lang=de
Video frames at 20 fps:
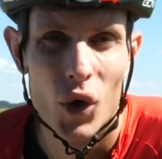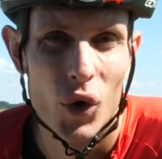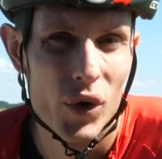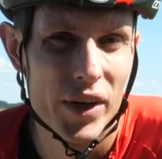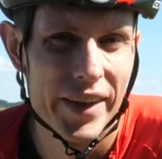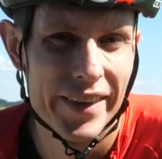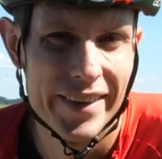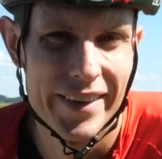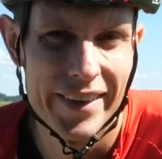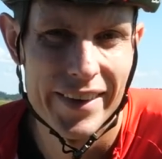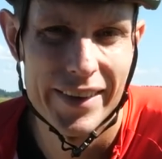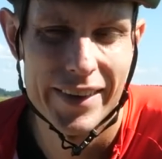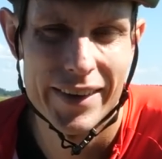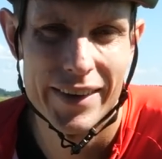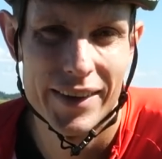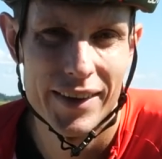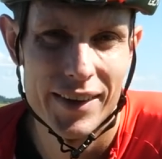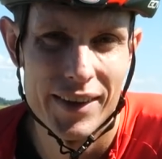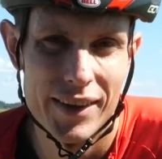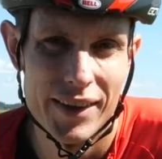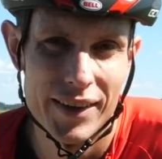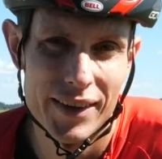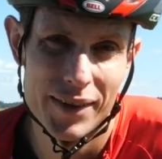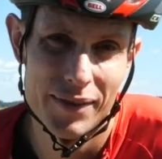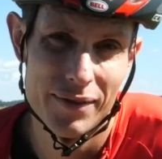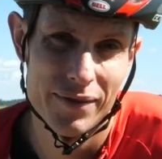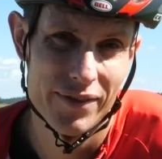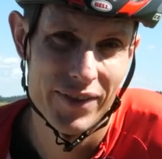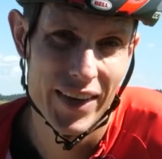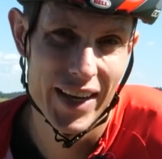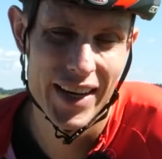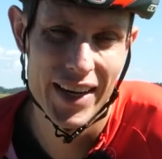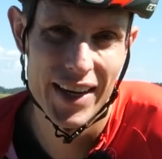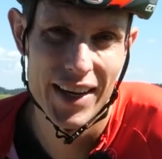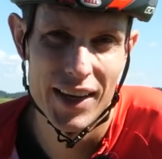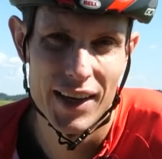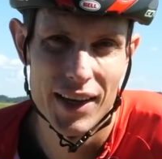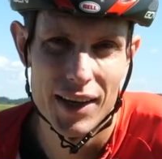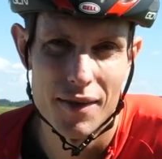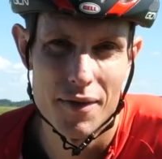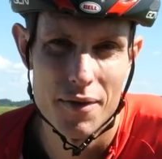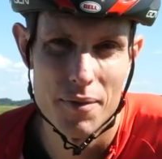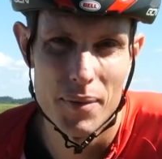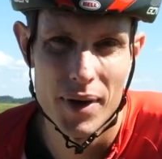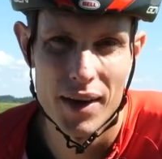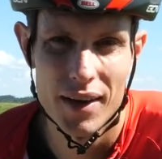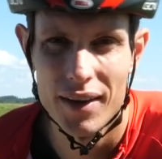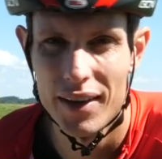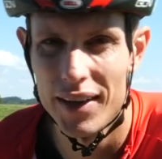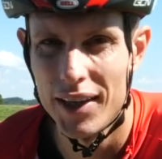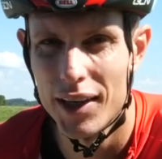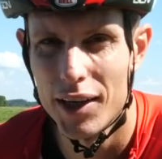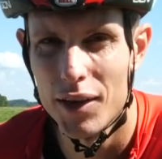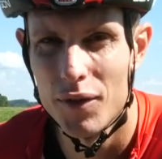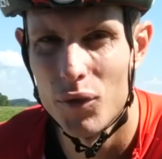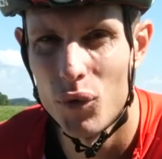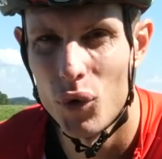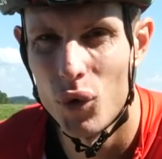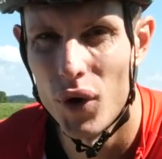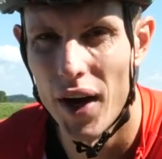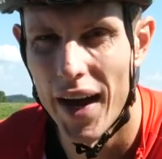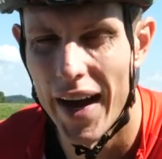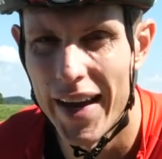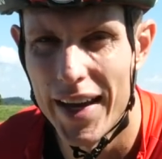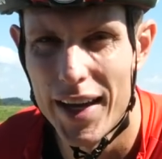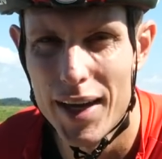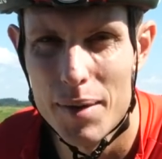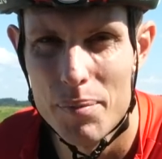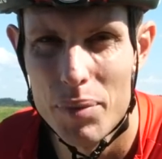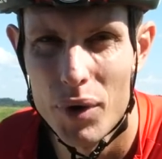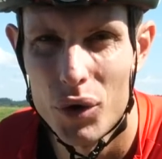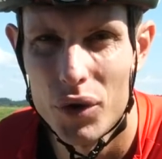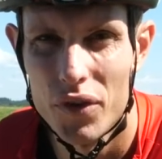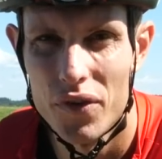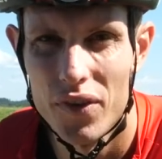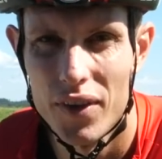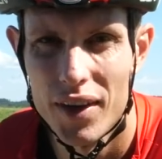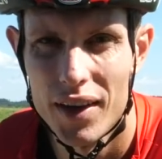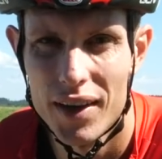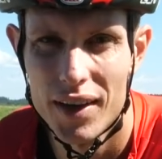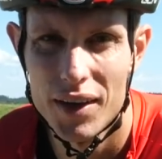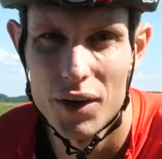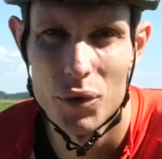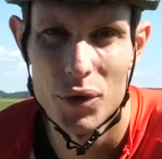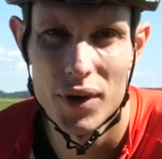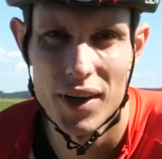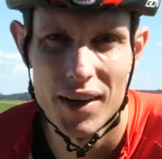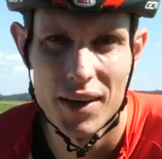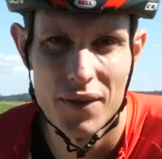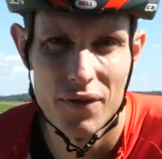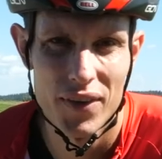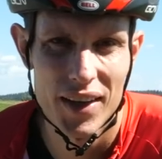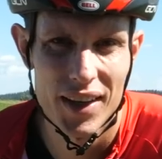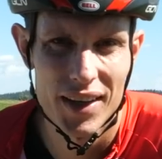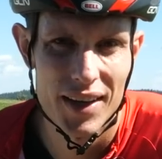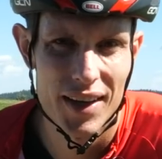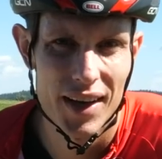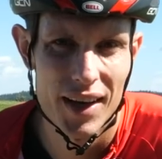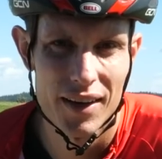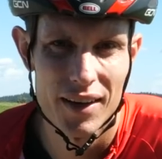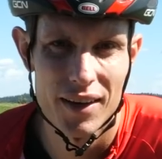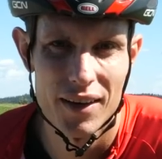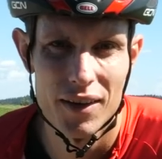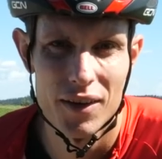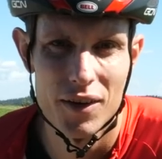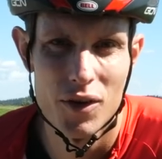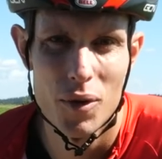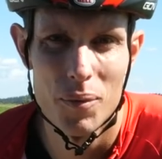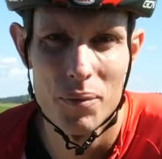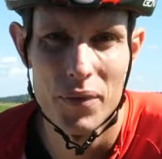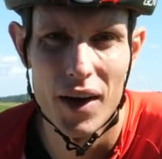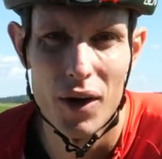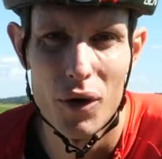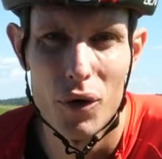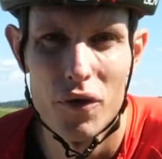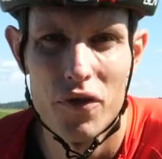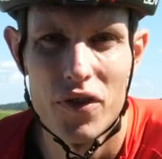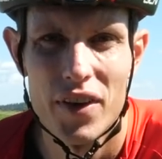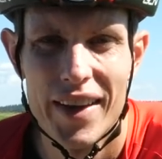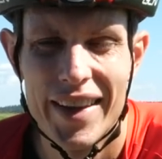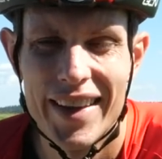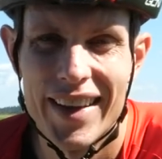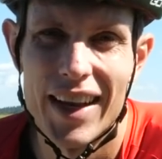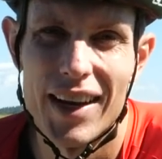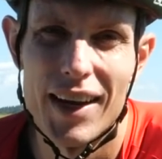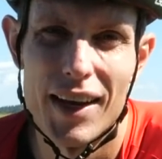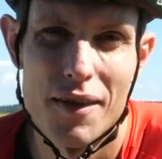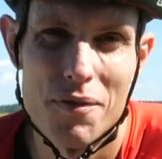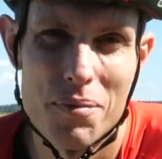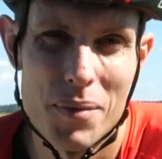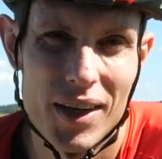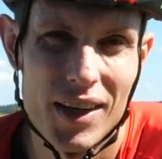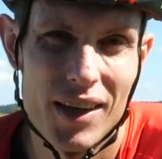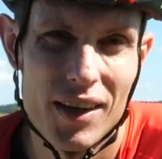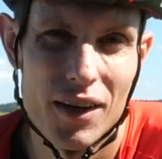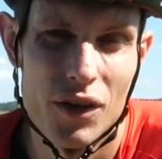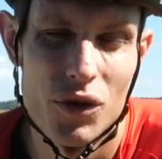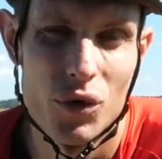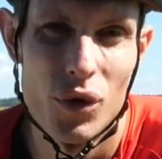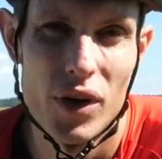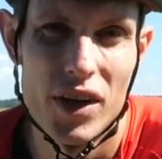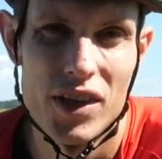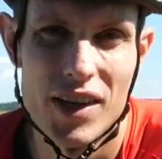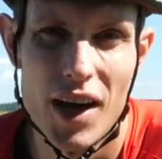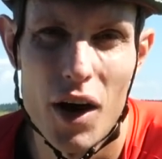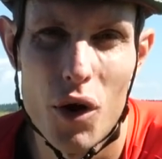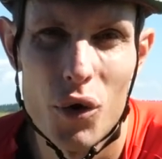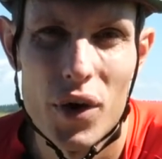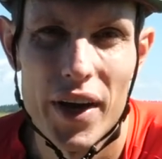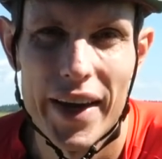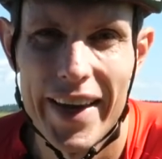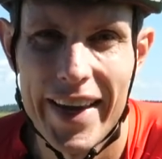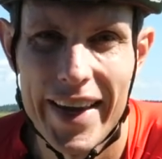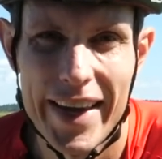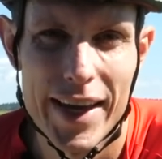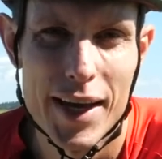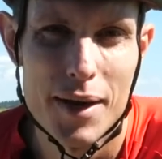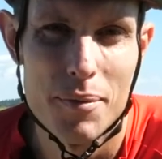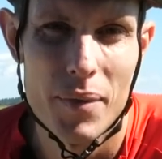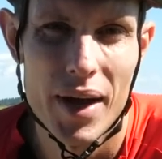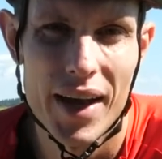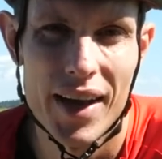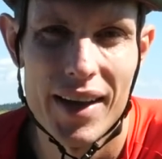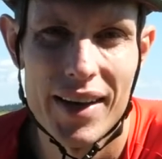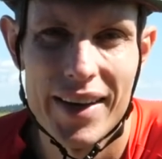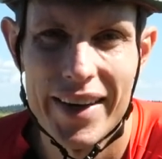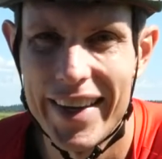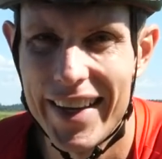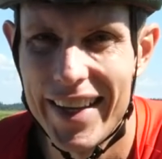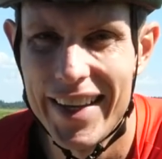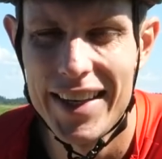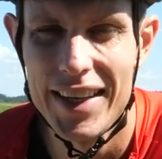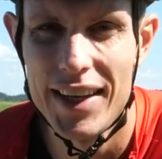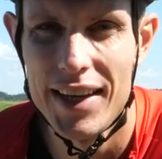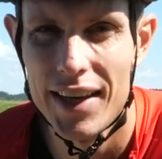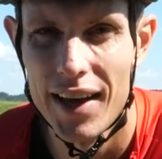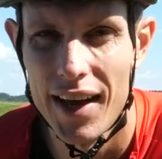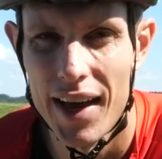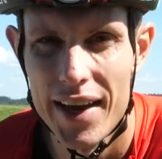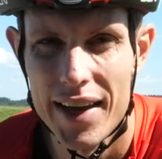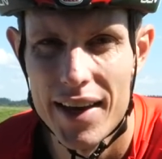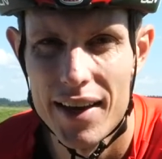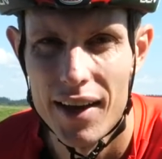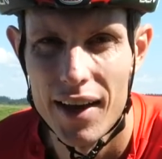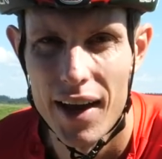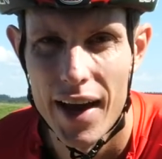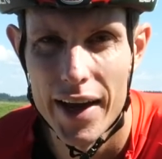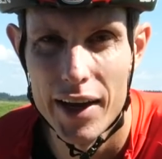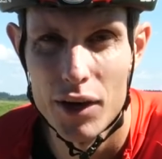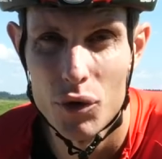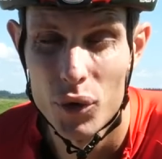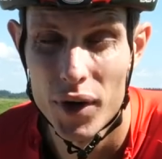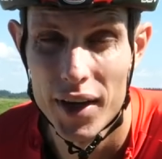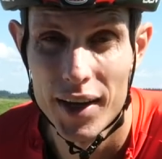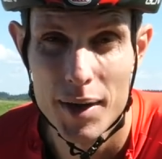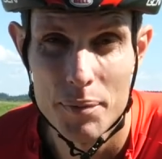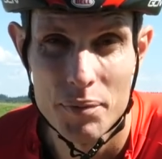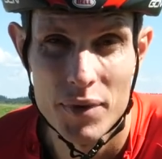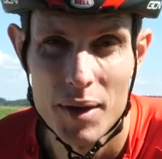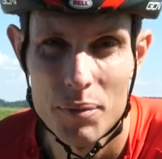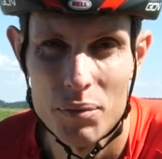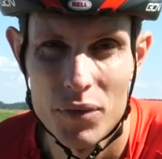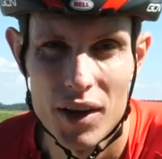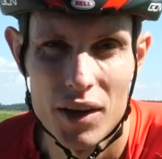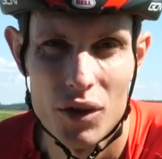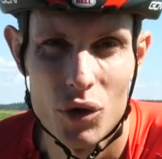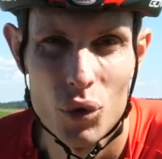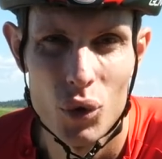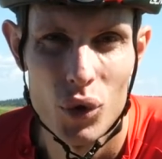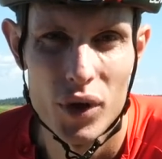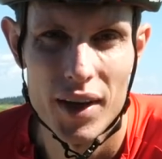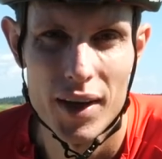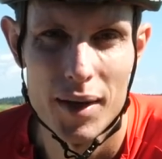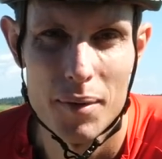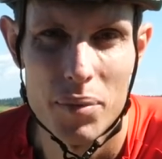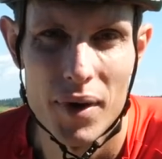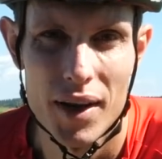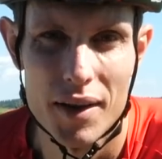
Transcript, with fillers: Und äh, wenn er jetzt mal irgendwo eingebaut wird oder die Windkante kommt auf, dann lässt man ihn natürlich auch eher mal in die Reihe rein oder gibt ihm den nötigen